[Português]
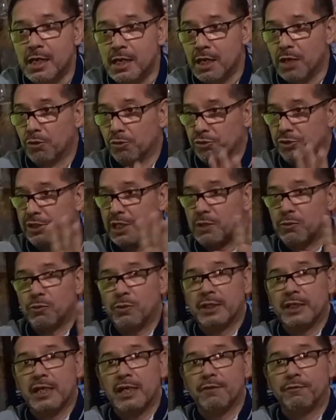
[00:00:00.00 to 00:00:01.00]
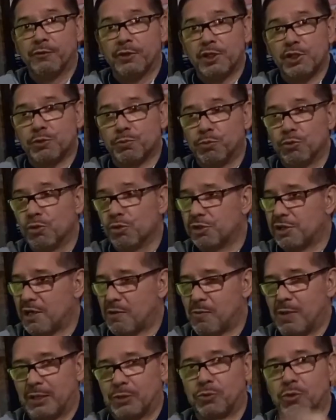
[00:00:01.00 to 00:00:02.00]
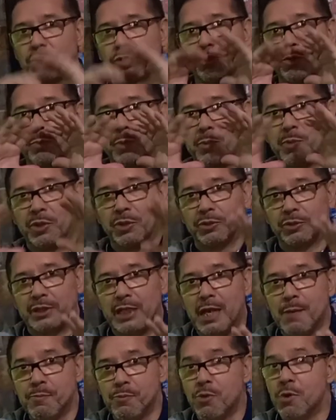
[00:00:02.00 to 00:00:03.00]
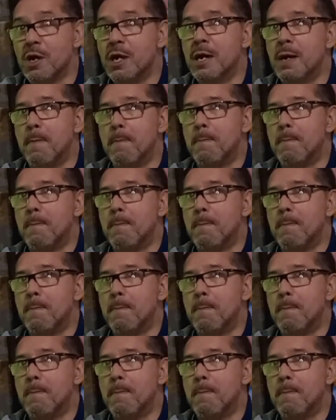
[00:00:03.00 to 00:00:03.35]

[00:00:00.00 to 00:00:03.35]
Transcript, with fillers: Eu sei que o Rian foi expulso a 14 do primeiro tempo,